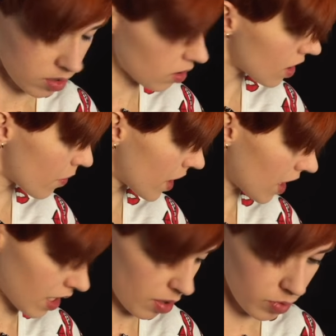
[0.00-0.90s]
yy, z
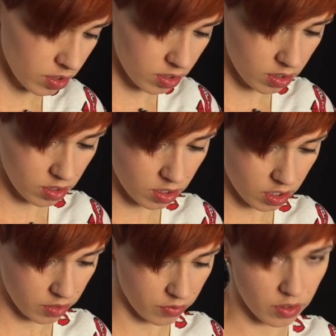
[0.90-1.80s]
bananami i
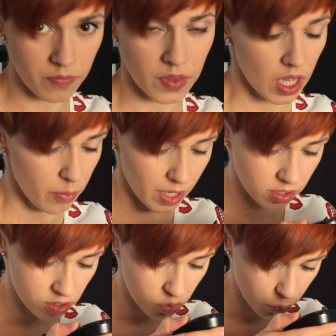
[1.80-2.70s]
kiwi.
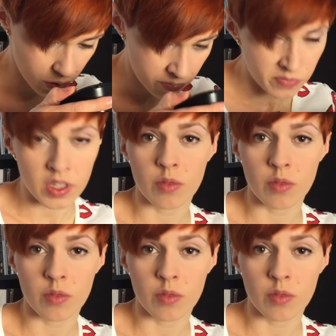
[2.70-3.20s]
Pachnie super.